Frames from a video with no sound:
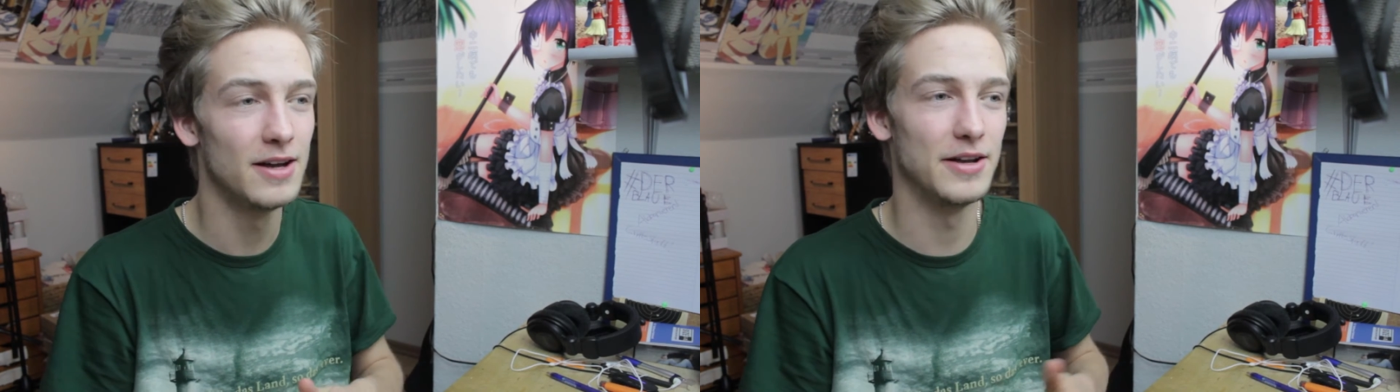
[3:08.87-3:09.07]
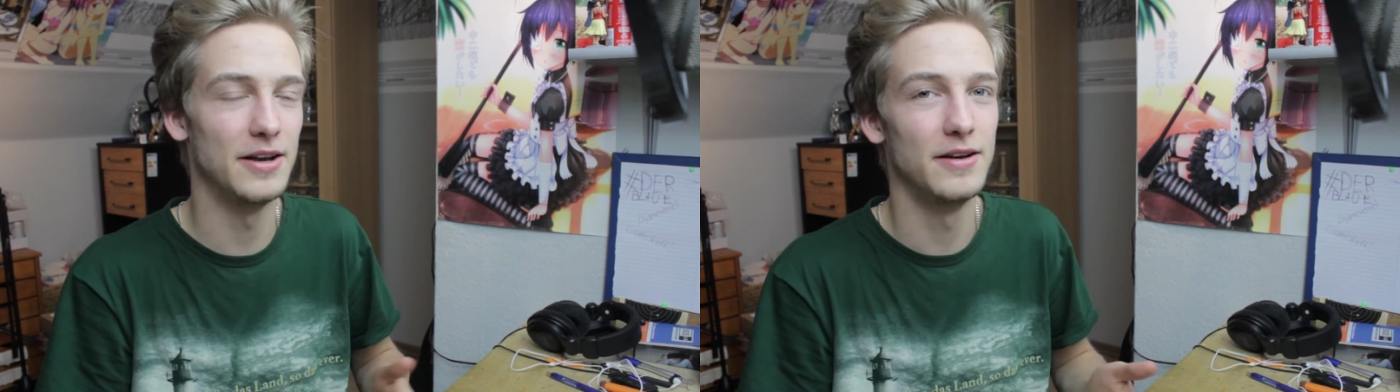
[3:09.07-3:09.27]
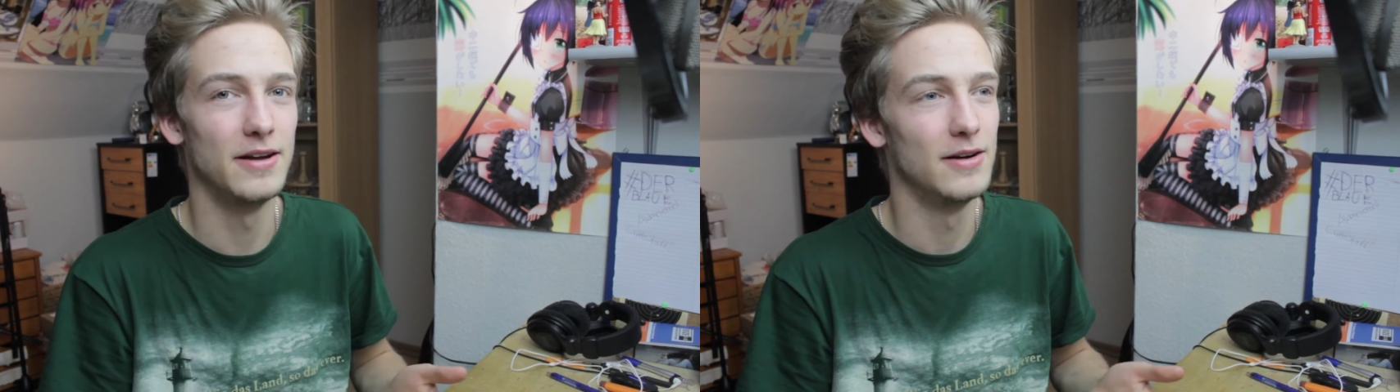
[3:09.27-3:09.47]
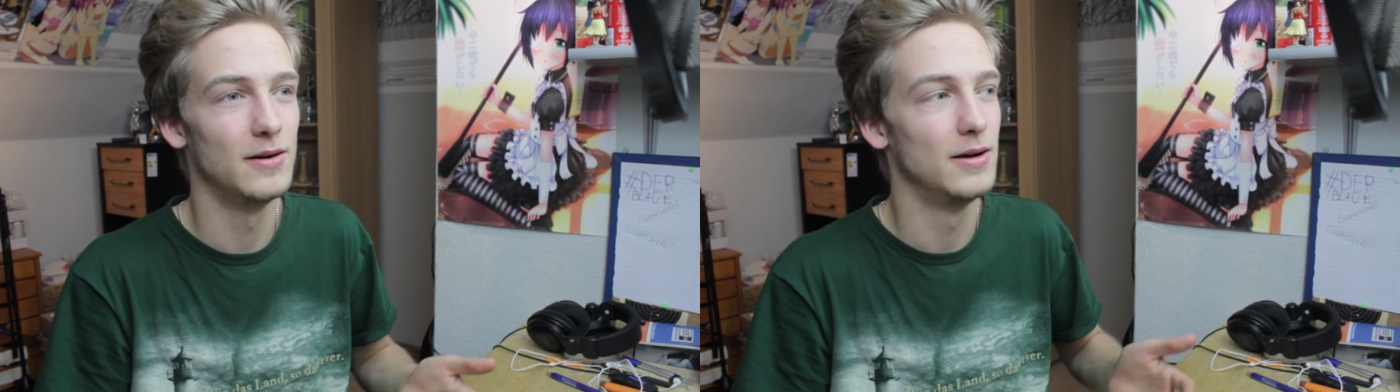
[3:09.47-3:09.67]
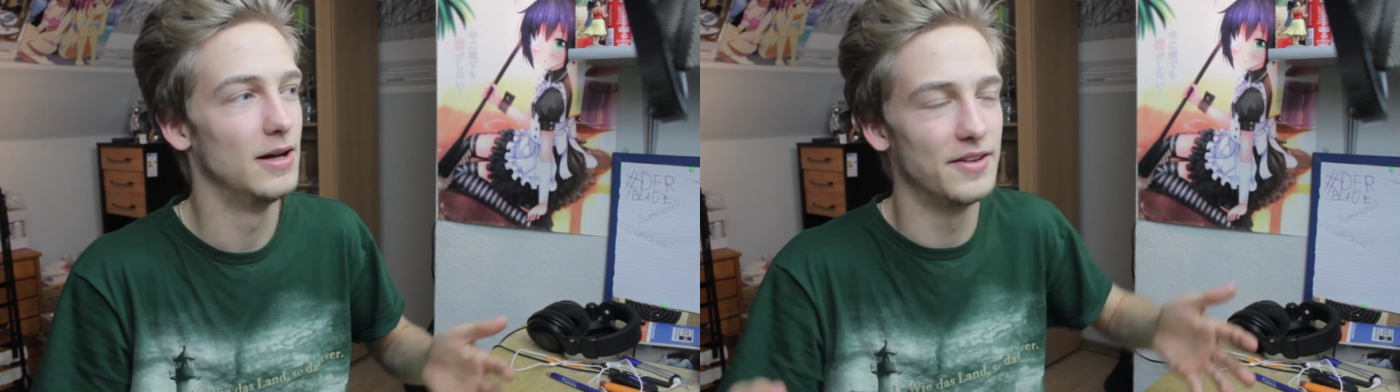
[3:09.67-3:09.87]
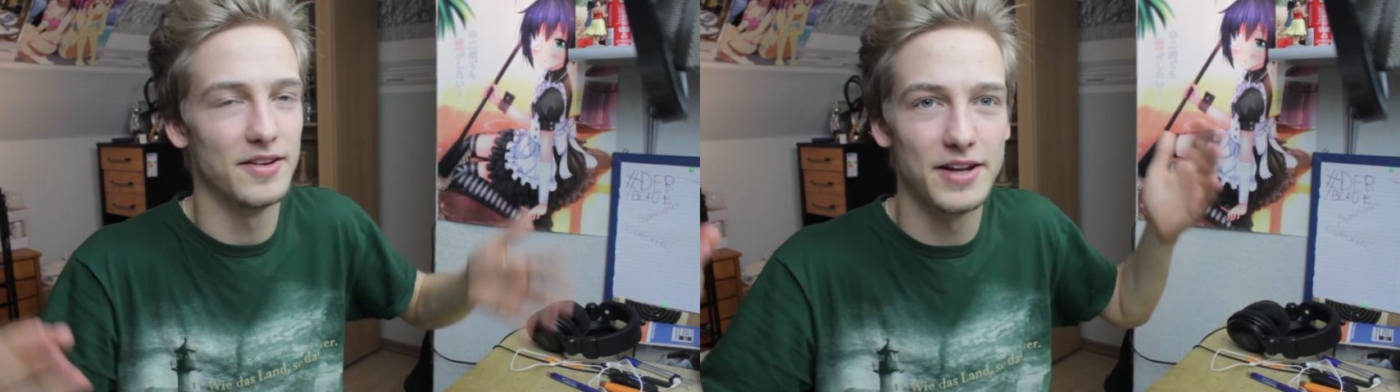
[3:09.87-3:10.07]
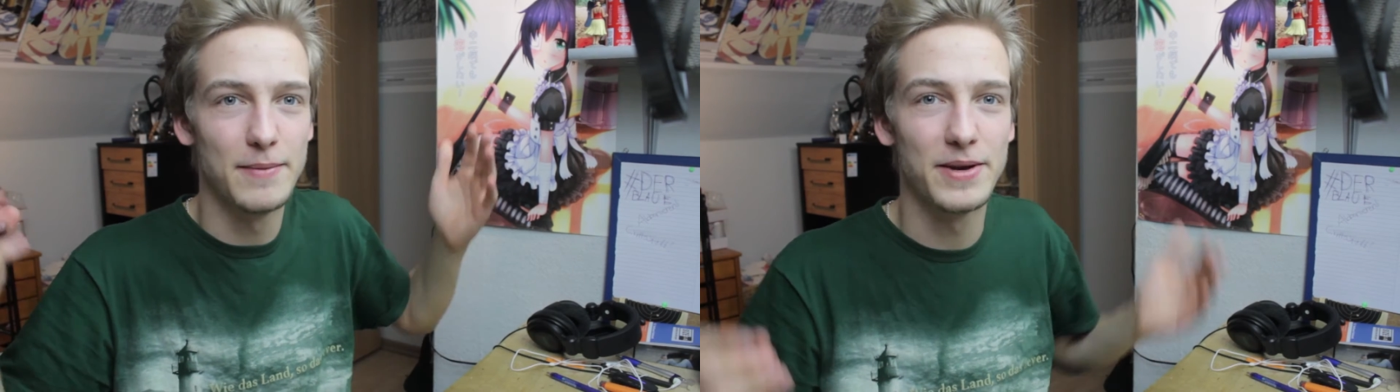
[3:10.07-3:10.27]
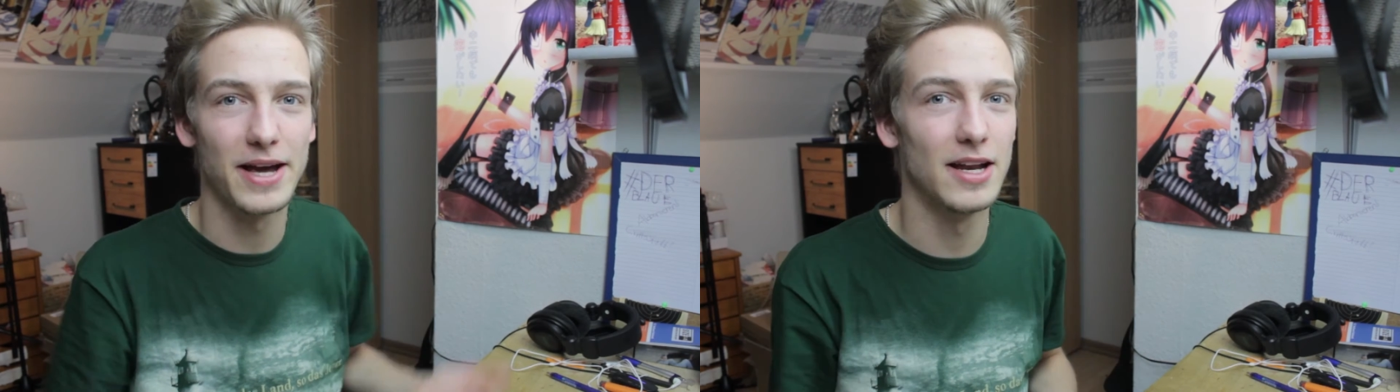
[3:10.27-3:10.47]
denn es ist
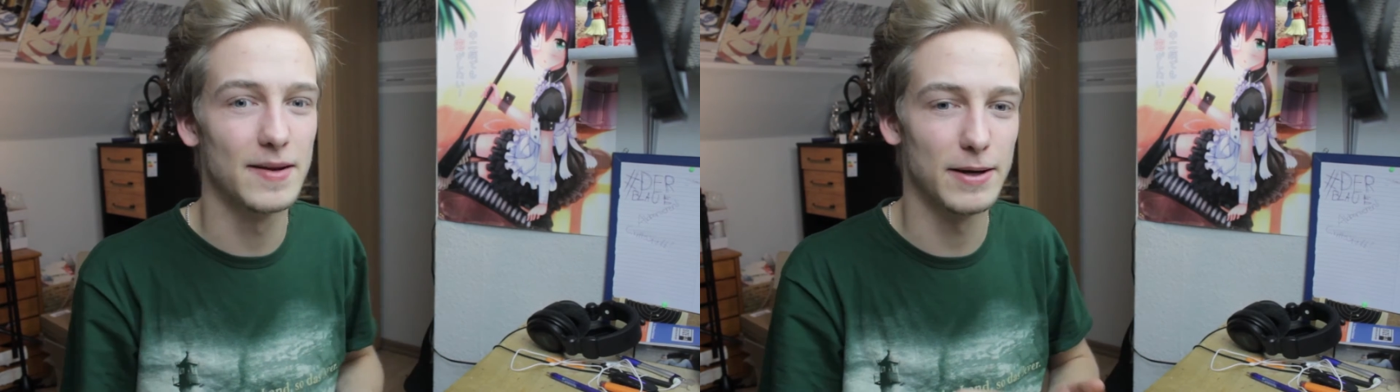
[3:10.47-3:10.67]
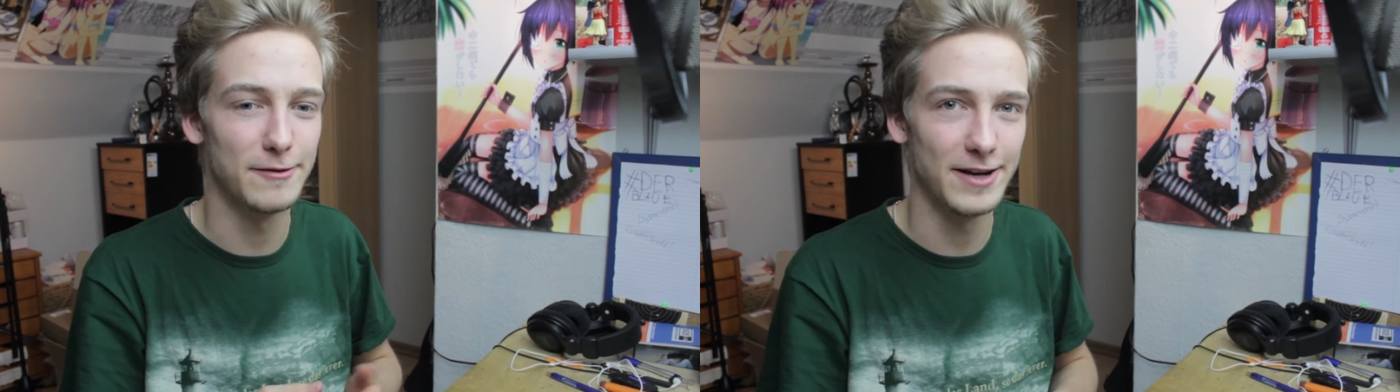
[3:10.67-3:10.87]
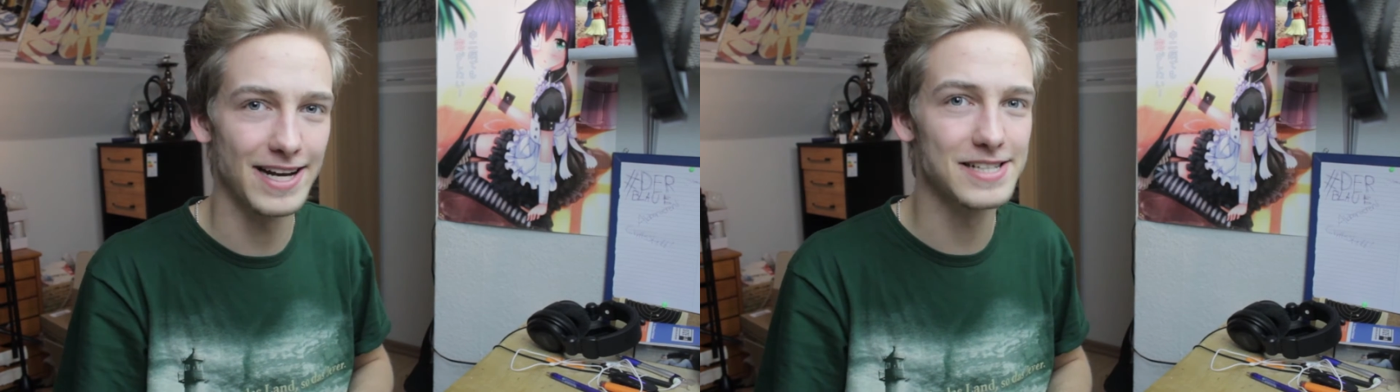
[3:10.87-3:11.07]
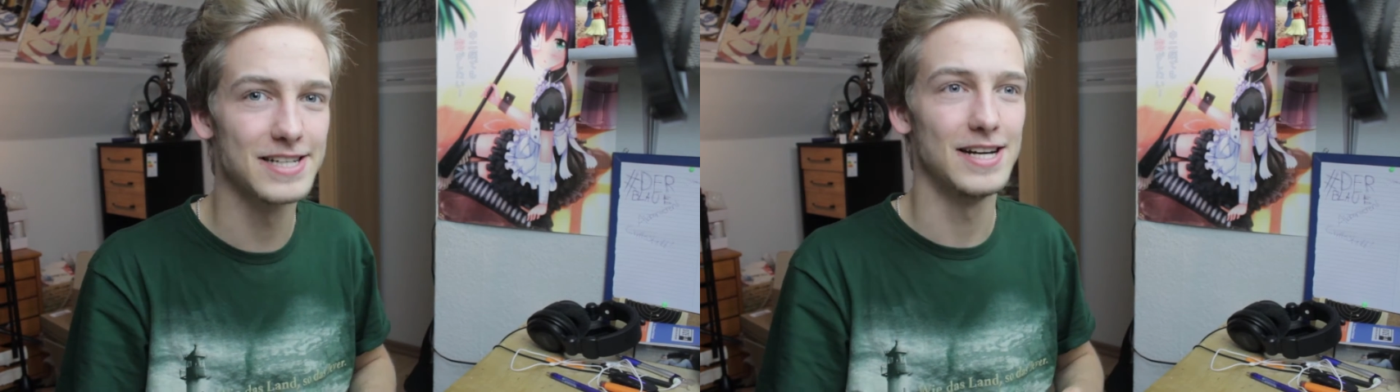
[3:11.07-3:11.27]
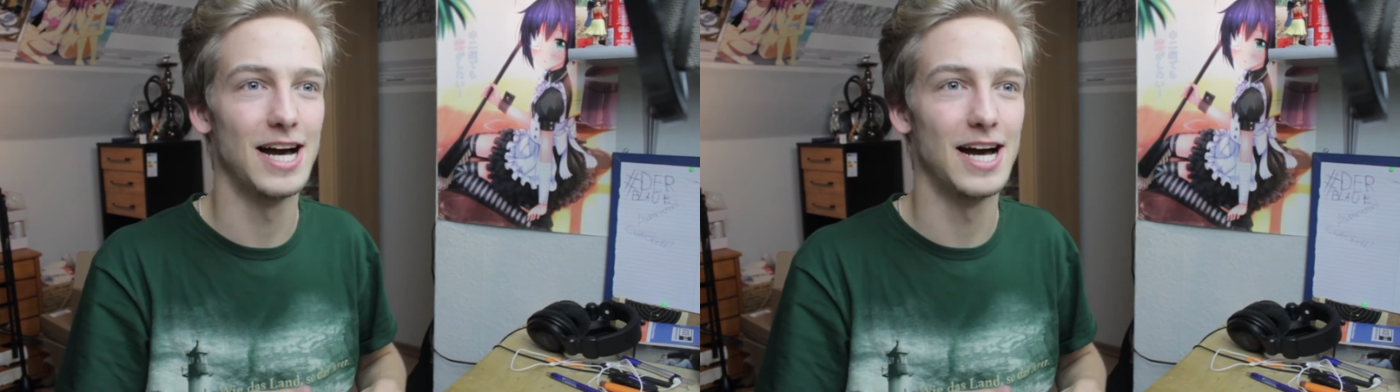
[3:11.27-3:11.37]
eben nicht alles perfekt,